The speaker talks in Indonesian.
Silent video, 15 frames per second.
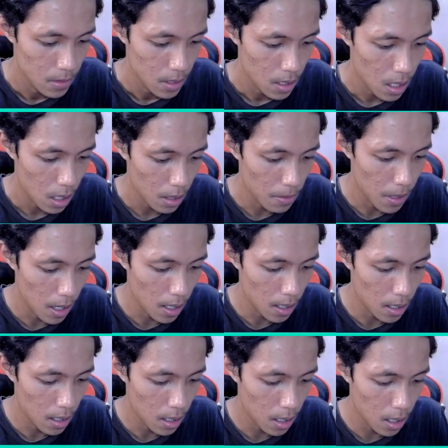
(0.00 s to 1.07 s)
Nice
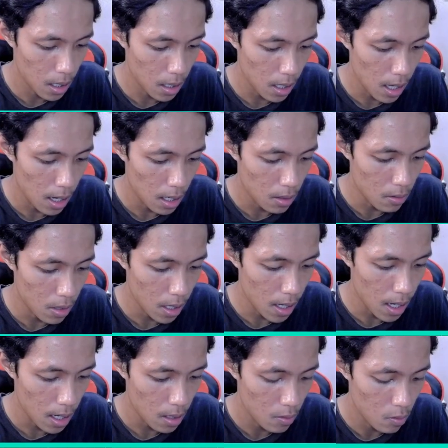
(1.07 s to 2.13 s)
banget. Akan konek
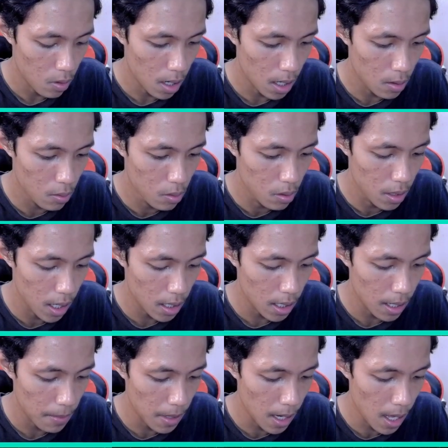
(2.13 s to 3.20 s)
kah? Waduh, deck
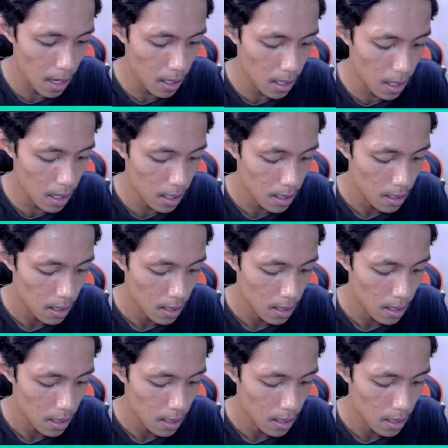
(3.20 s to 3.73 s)
sama lagi kah?